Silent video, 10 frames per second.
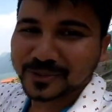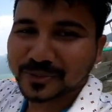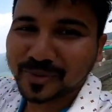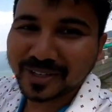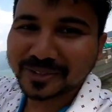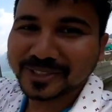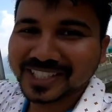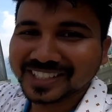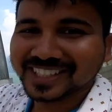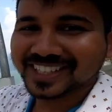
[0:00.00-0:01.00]
से उस पहाड़ में
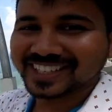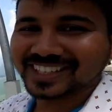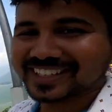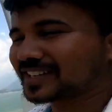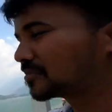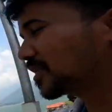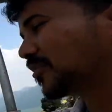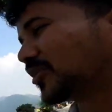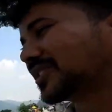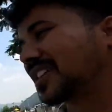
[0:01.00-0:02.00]
जाने के लिए हमें
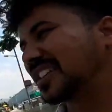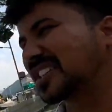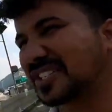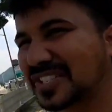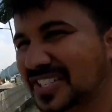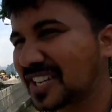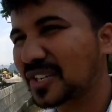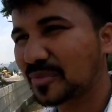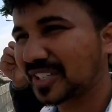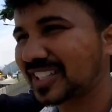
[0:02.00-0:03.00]
बहुत सारे कष्ट
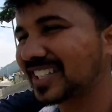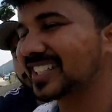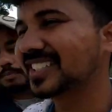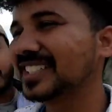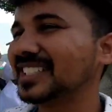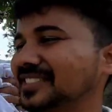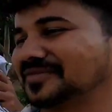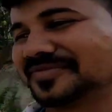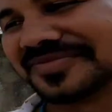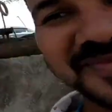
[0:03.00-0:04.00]
सहने पड़ेंगे मैं कह रहा